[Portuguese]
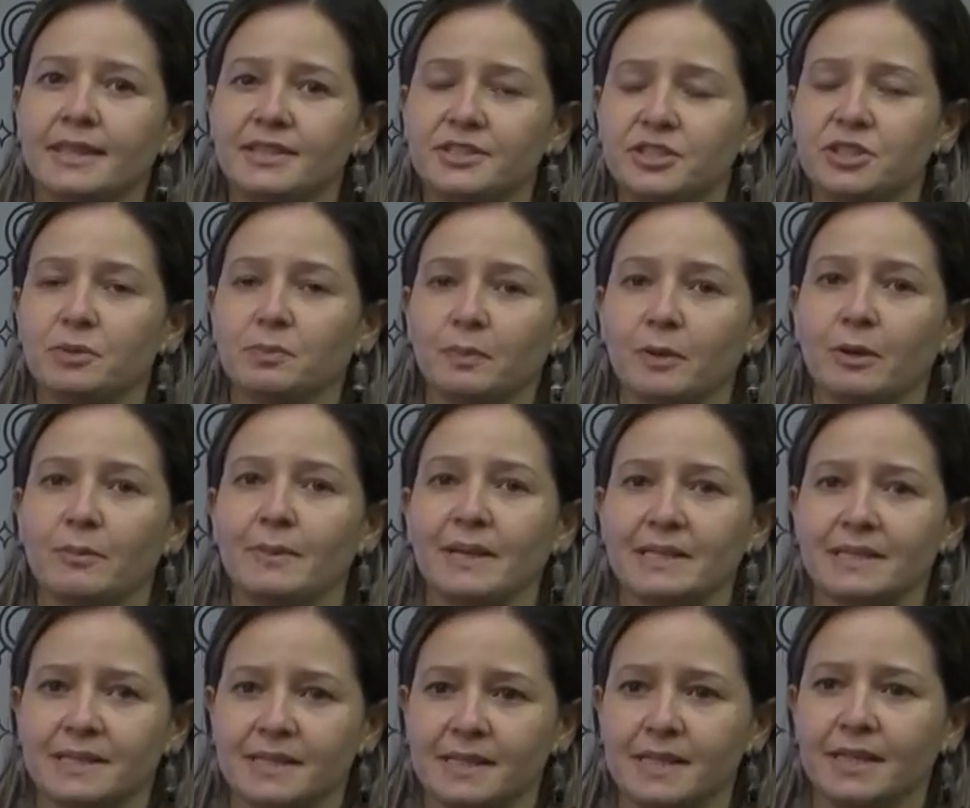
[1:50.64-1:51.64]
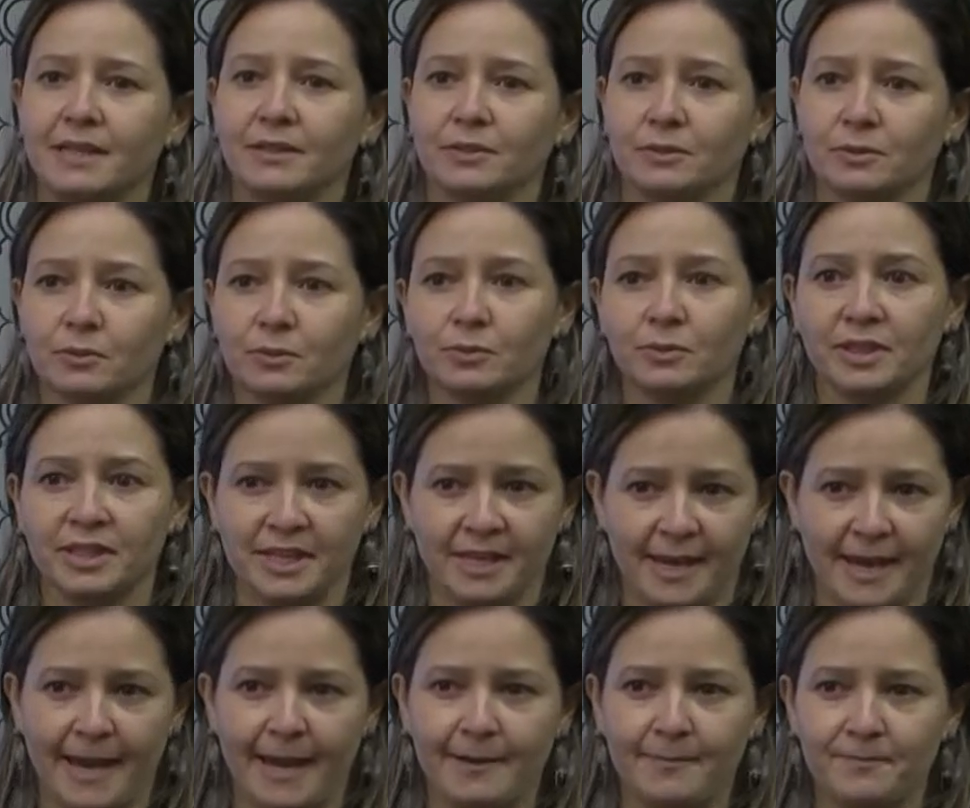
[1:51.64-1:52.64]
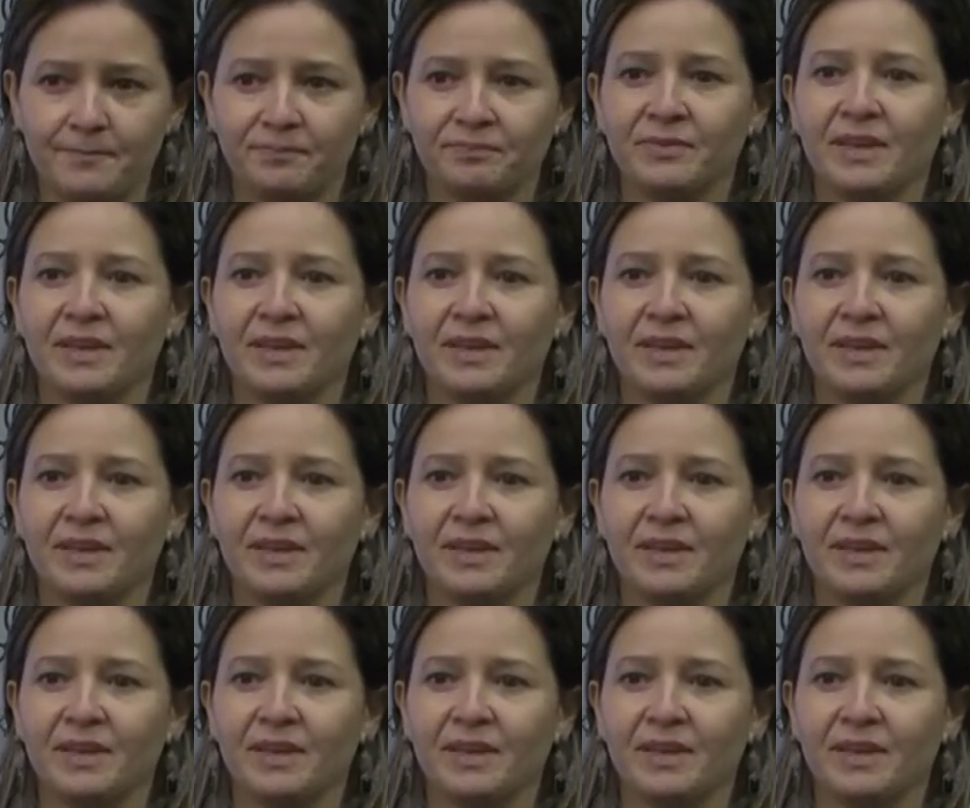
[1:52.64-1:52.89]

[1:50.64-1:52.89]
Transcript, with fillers: diplomacia, o que é?